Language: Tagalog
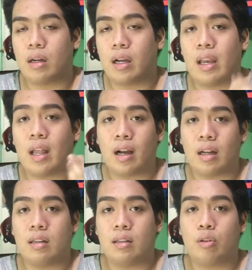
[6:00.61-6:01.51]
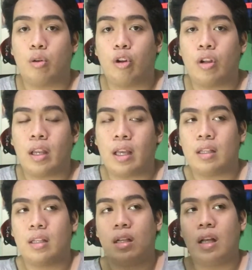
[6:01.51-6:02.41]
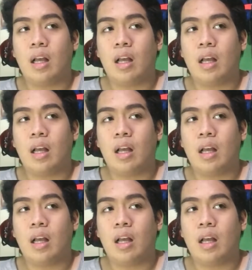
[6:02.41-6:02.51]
kailangan through online